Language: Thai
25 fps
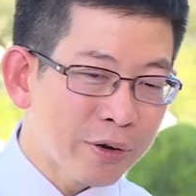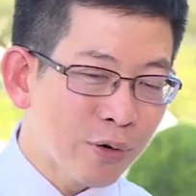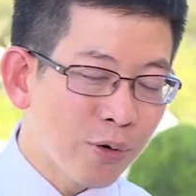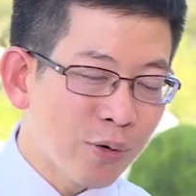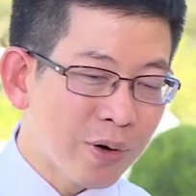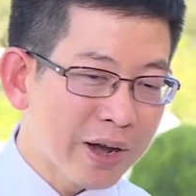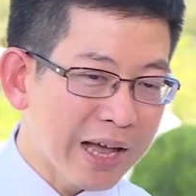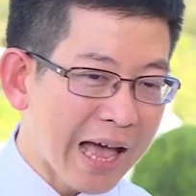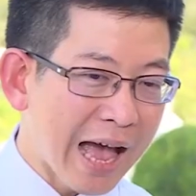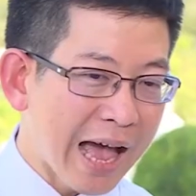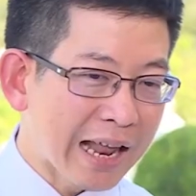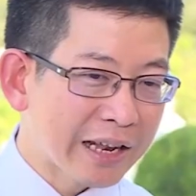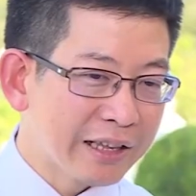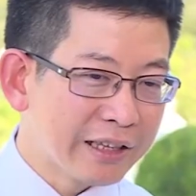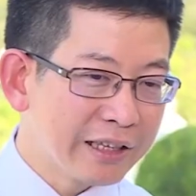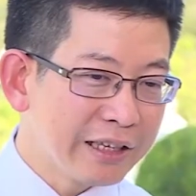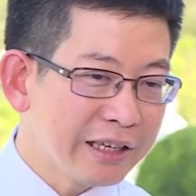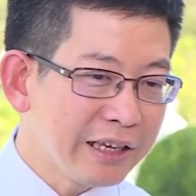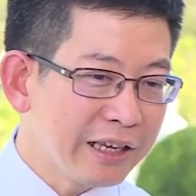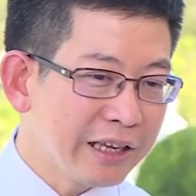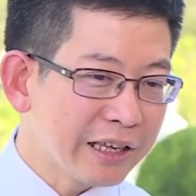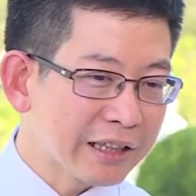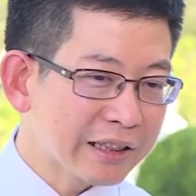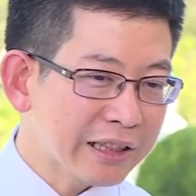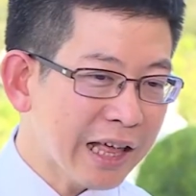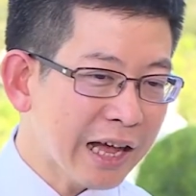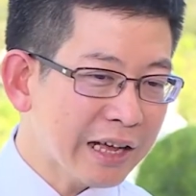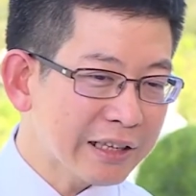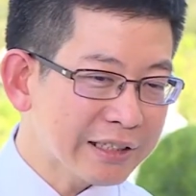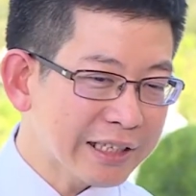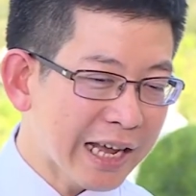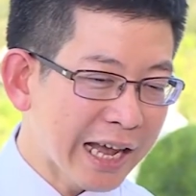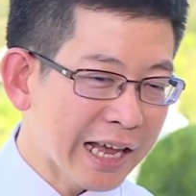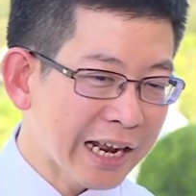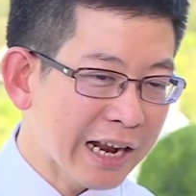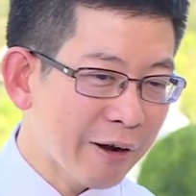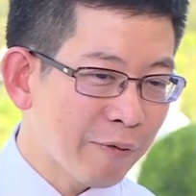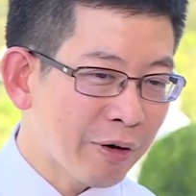นโครงการที่ตั้งใจ
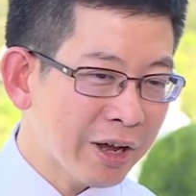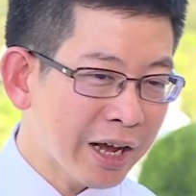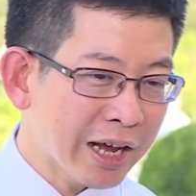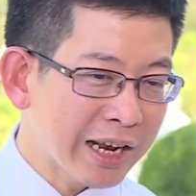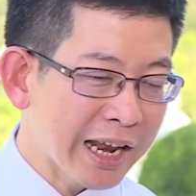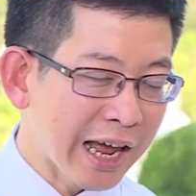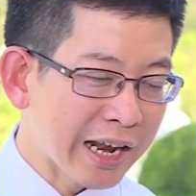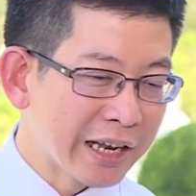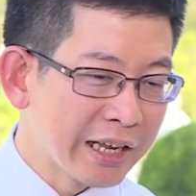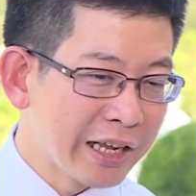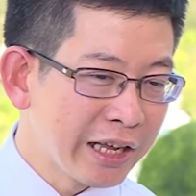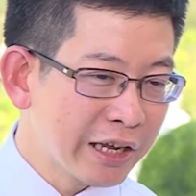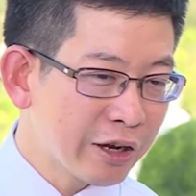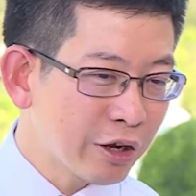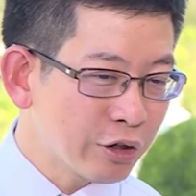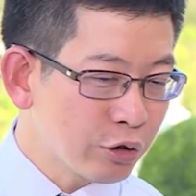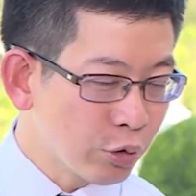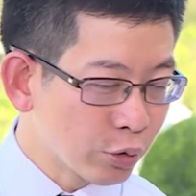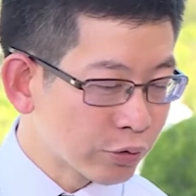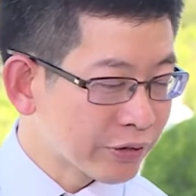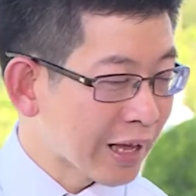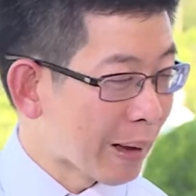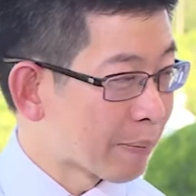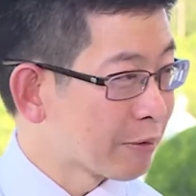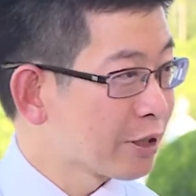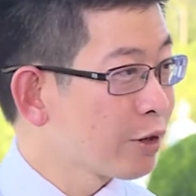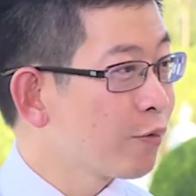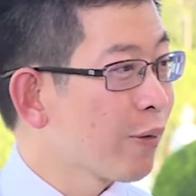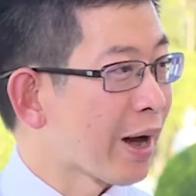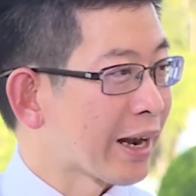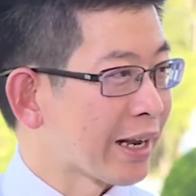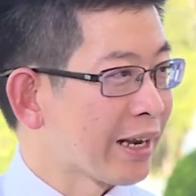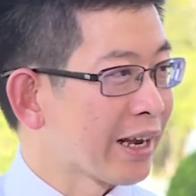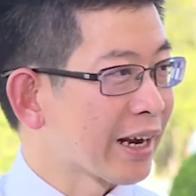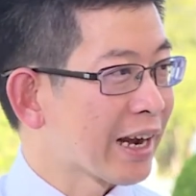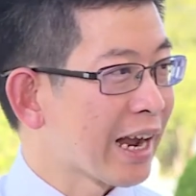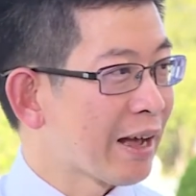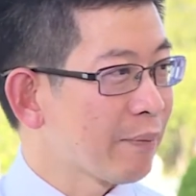ครับว่าขณะนี้ก็อยู่3 จังหวัด
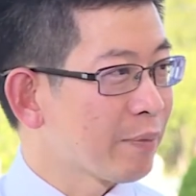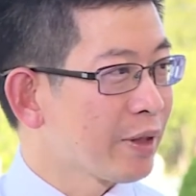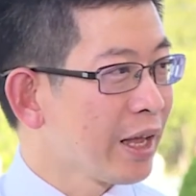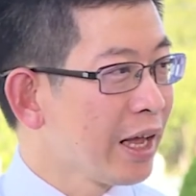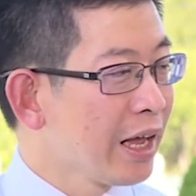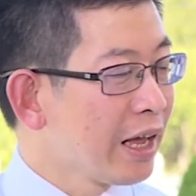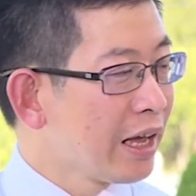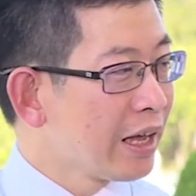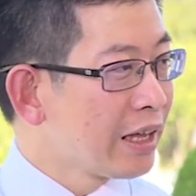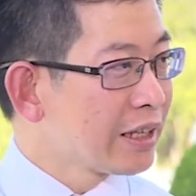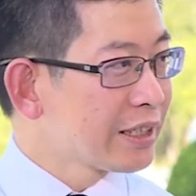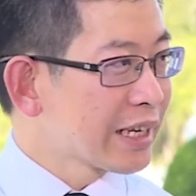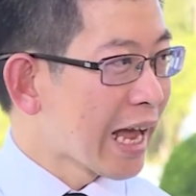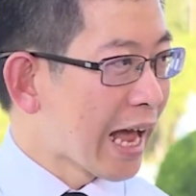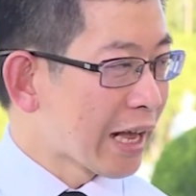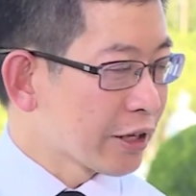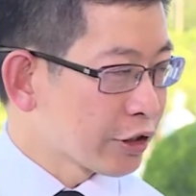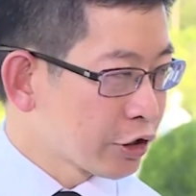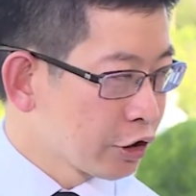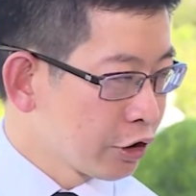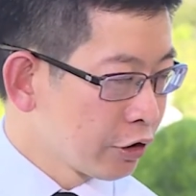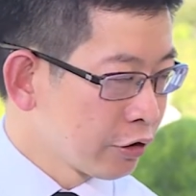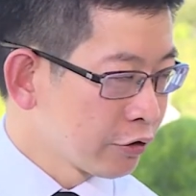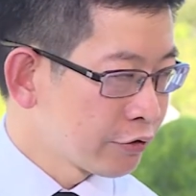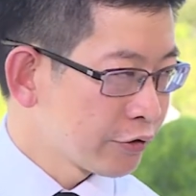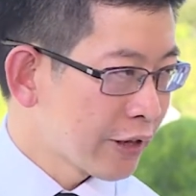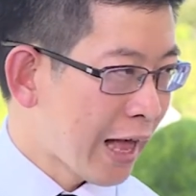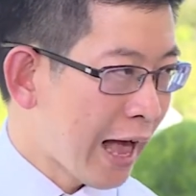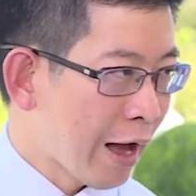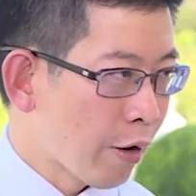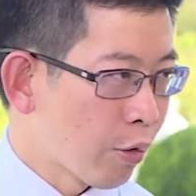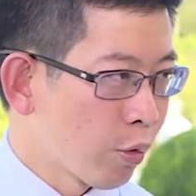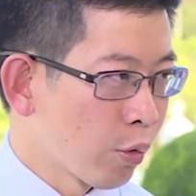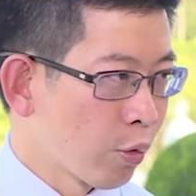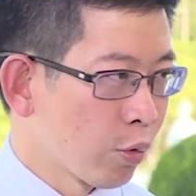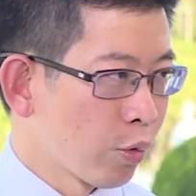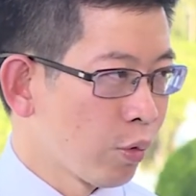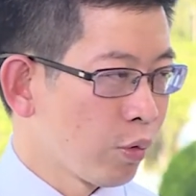นะครับะฉะเชิงเซา
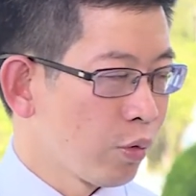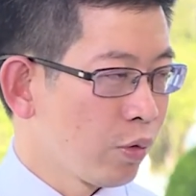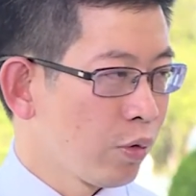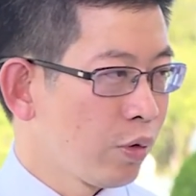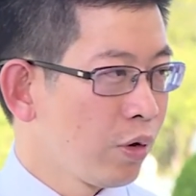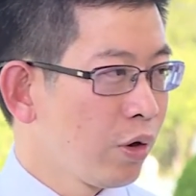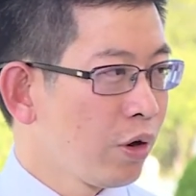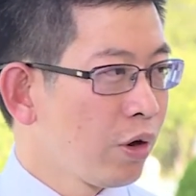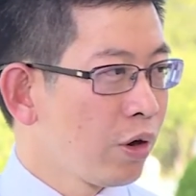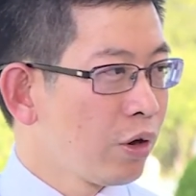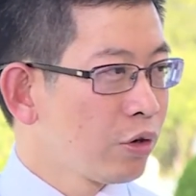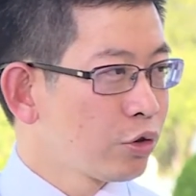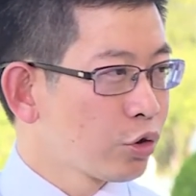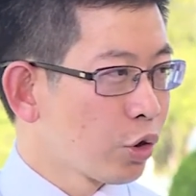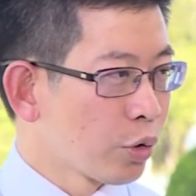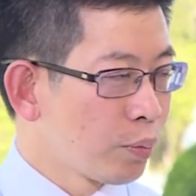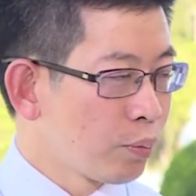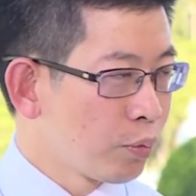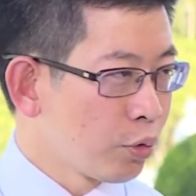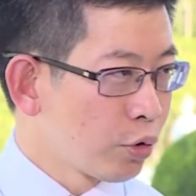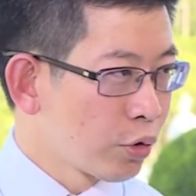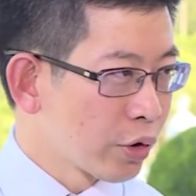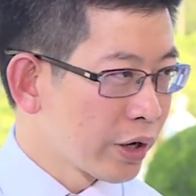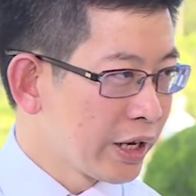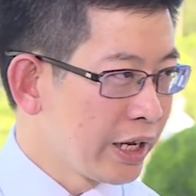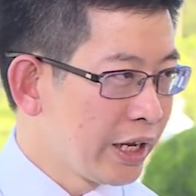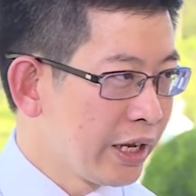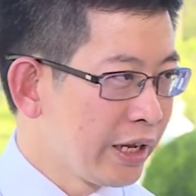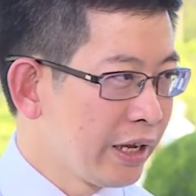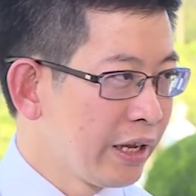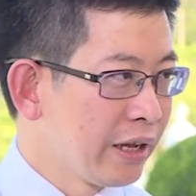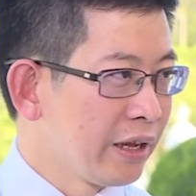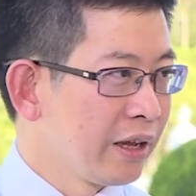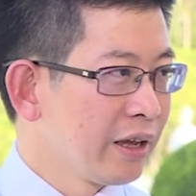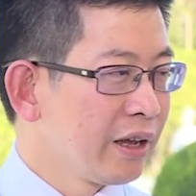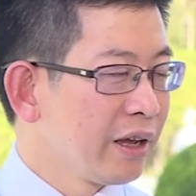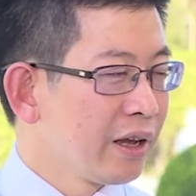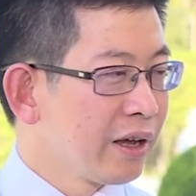ชนบุรี
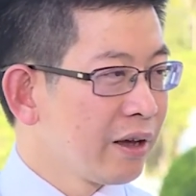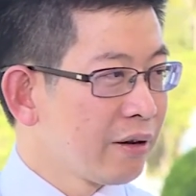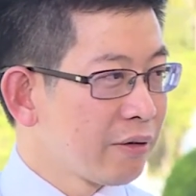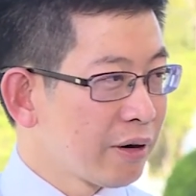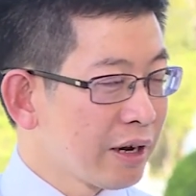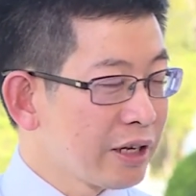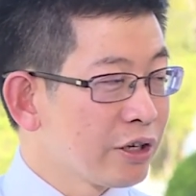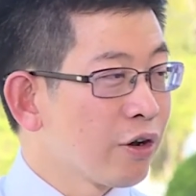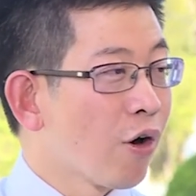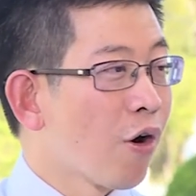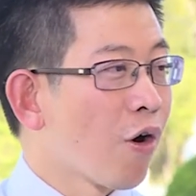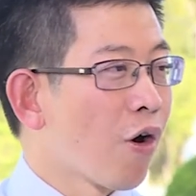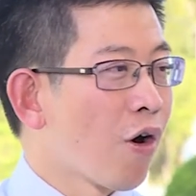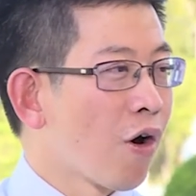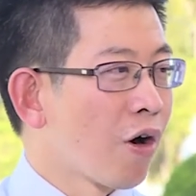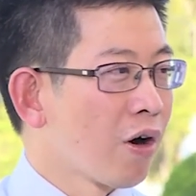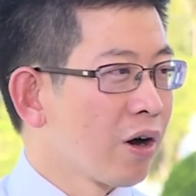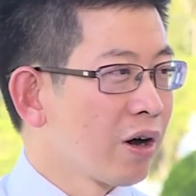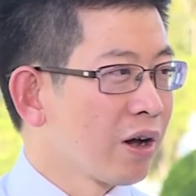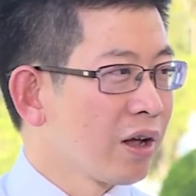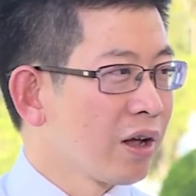ระยอง